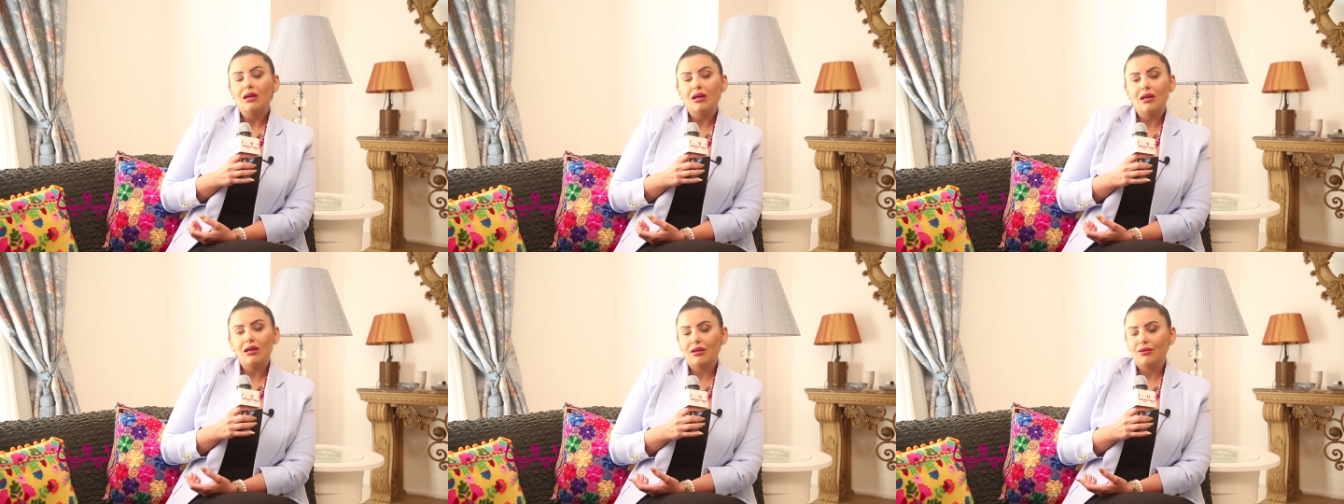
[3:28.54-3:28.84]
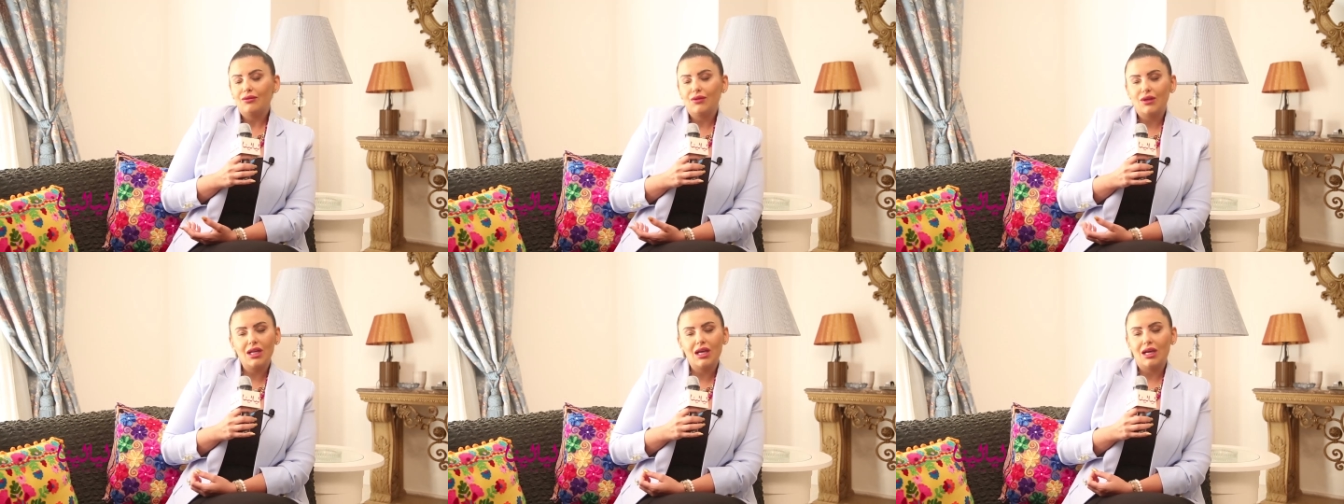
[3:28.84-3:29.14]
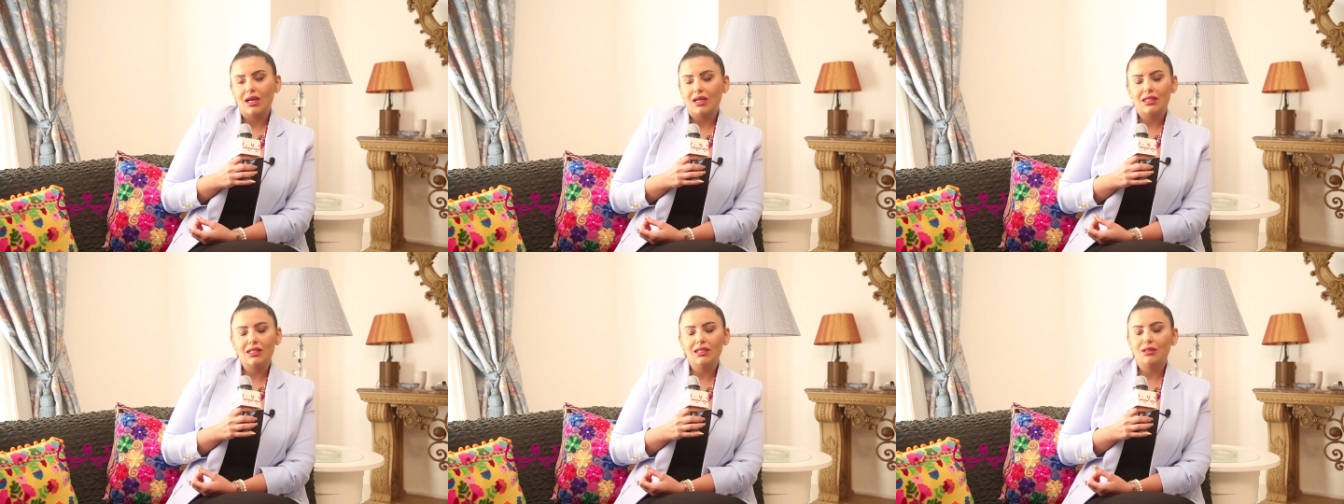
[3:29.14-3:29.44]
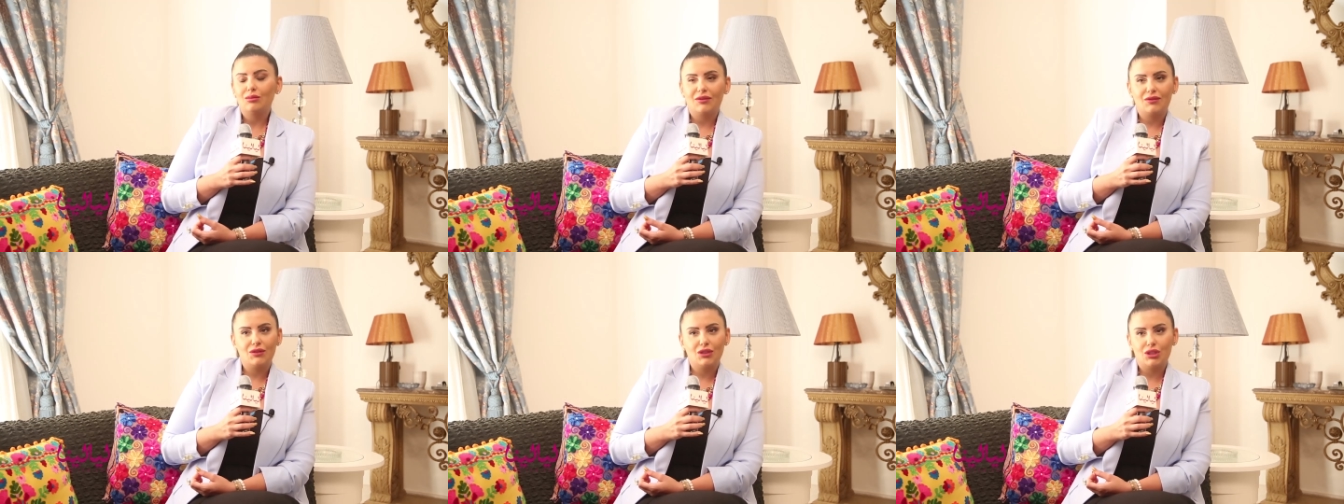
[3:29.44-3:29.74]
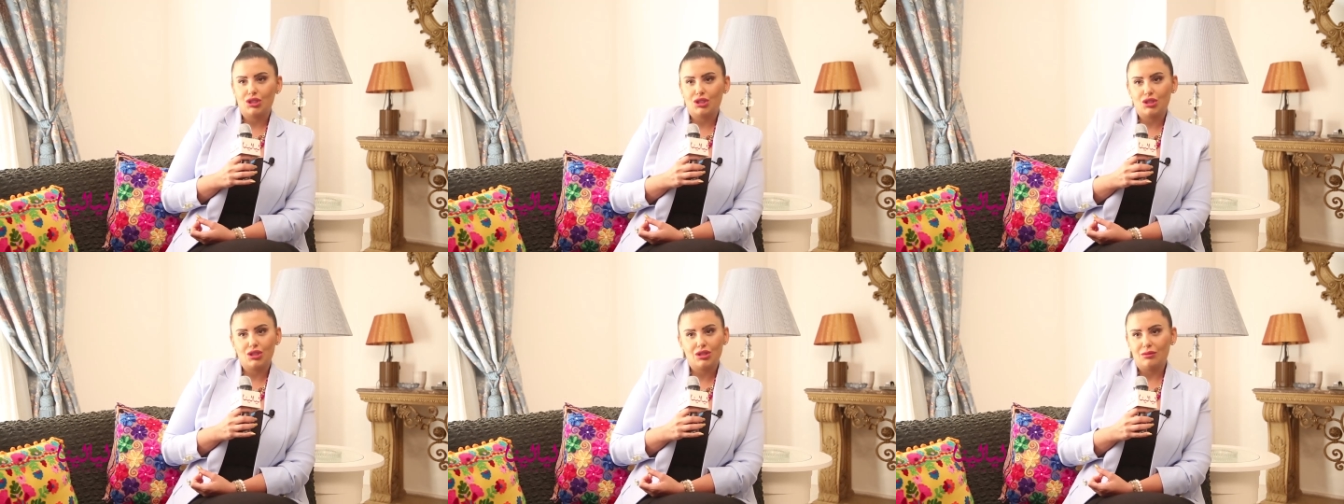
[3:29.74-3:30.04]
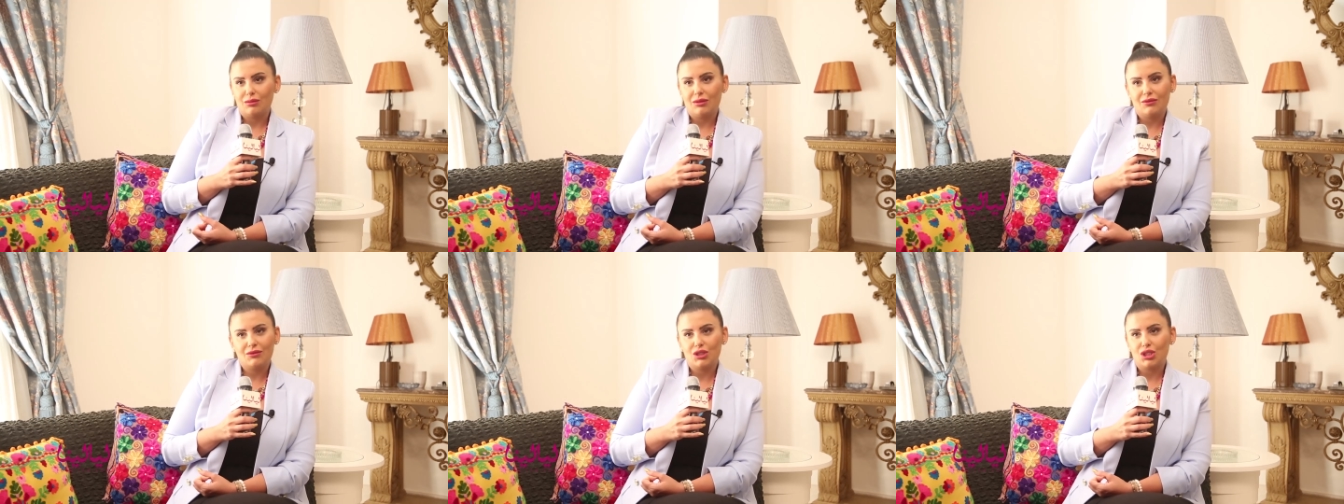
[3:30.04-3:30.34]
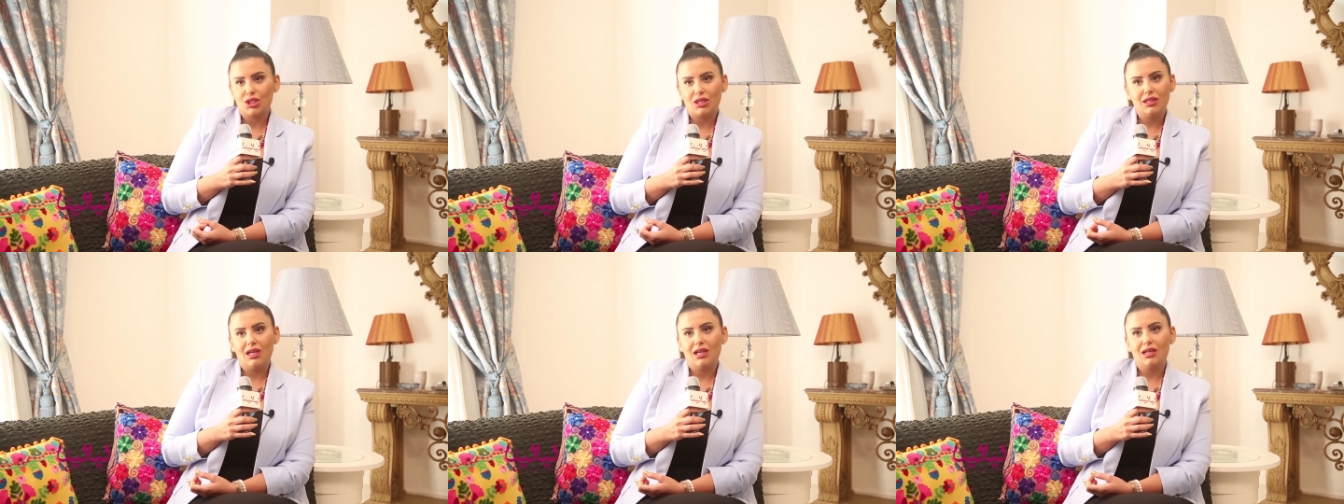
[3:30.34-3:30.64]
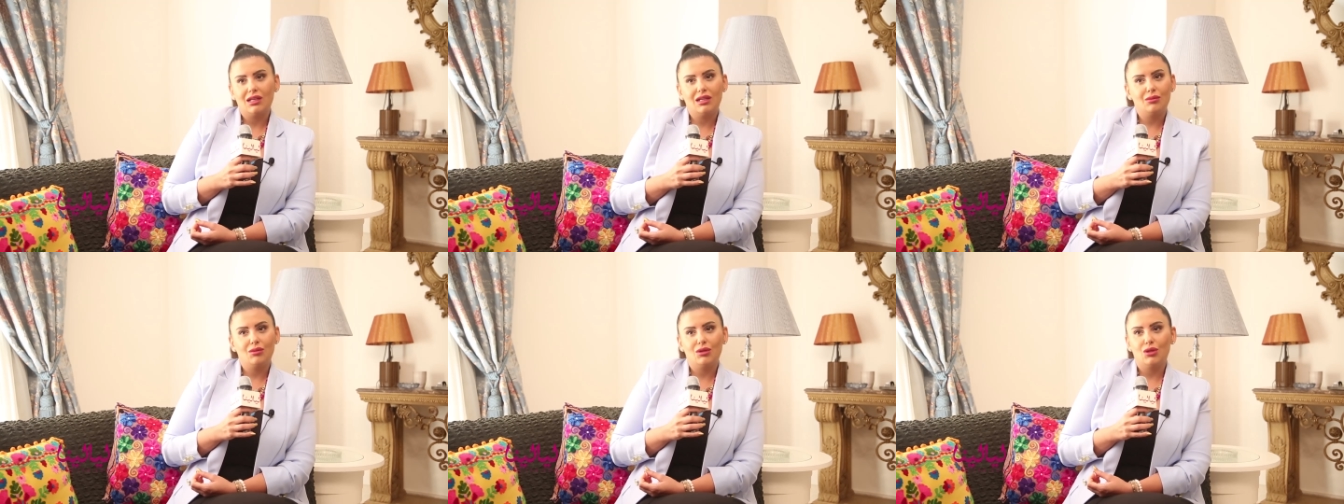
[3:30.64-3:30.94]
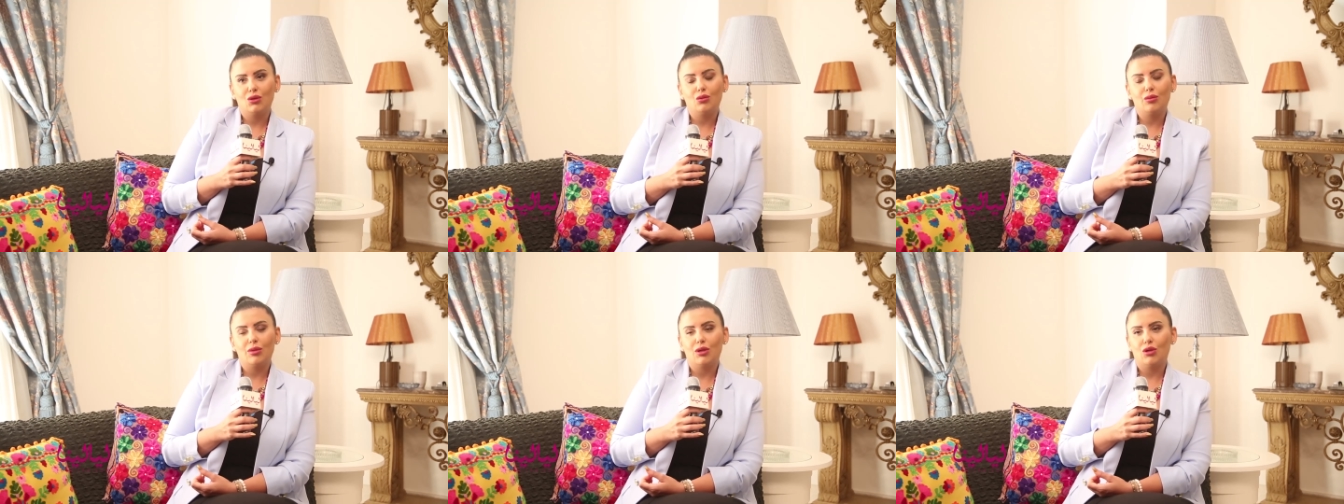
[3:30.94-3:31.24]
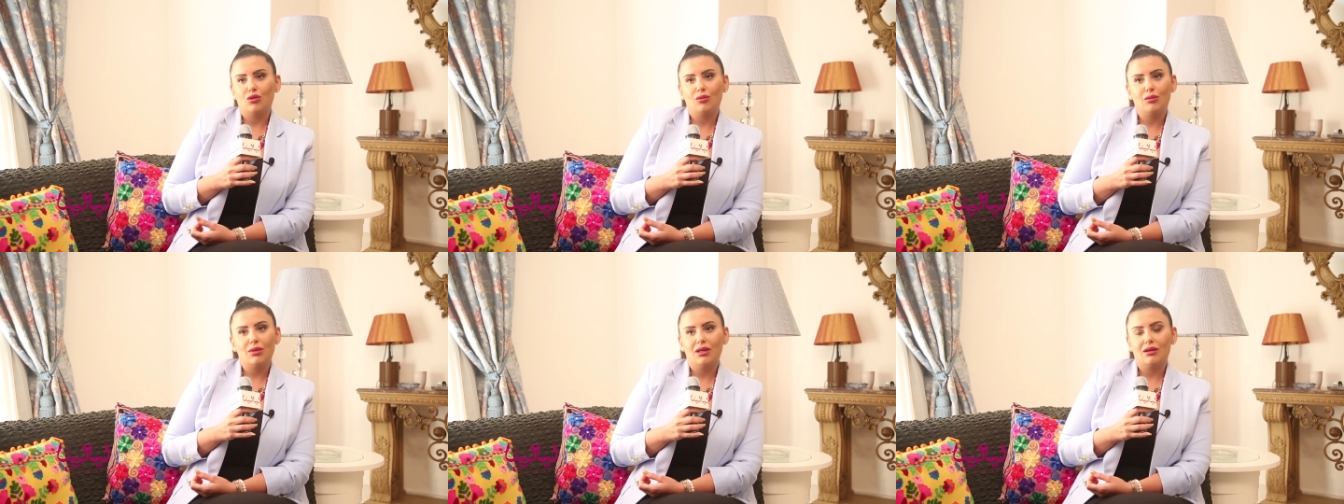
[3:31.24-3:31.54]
آه، فلا اكيد ما فيش ما فيش اي حاجه بيني وبينهم